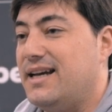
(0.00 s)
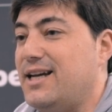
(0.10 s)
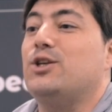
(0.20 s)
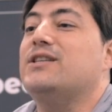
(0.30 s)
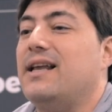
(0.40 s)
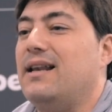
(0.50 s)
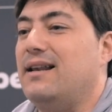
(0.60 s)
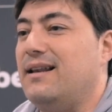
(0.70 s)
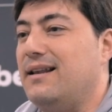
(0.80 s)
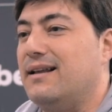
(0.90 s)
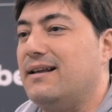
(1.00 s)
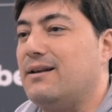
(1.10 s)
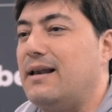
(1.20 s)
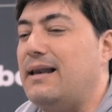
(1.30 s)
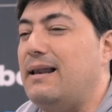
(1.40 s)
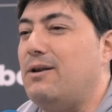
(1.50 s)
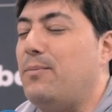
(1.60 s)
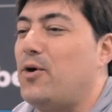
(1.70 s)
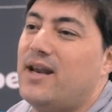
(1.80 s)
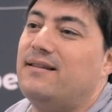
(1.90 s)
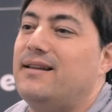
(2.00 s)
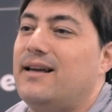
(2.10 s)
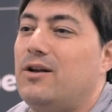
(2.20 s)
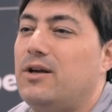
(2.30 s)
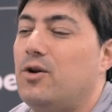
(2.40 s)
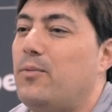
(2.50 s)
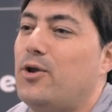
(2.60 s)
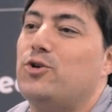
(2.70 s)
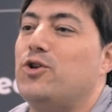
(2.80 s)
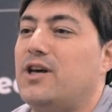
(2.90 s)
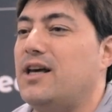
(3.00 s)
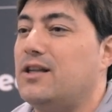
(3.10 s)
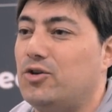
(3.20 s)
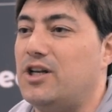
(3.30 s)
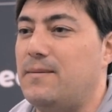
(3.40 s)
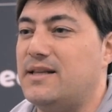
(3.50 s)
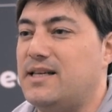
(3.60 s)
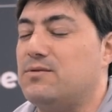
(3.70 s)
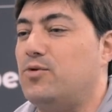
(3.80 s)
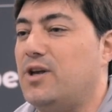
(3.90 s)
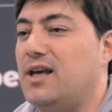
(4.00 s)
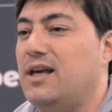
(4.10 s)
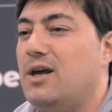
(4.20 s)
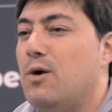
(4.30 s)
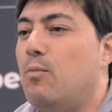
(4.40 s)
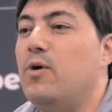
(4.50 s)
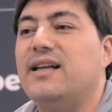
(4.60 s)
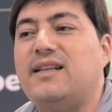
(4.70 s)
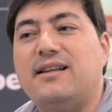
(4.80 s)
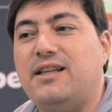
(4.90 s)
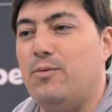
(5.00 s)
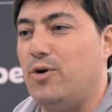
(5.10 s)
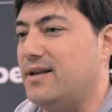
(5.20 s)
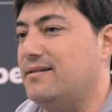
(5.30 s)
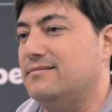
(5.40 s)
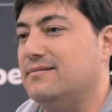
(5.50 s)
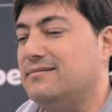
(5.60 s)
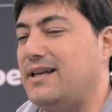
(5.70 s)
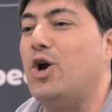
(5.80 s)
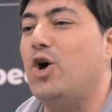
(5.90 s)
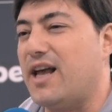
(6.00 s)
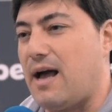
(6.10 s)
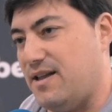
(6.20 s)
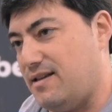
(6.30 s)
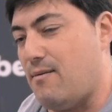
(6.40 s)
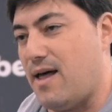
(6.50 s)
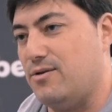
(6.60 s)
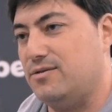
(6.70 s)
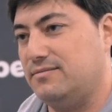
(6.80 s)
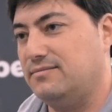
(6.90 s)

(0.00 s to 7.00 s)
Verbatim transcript: Esto es el, lo y lo poderoso de, de Hotelbets, es muy, muy atractivo en, tecnológicamente hablando.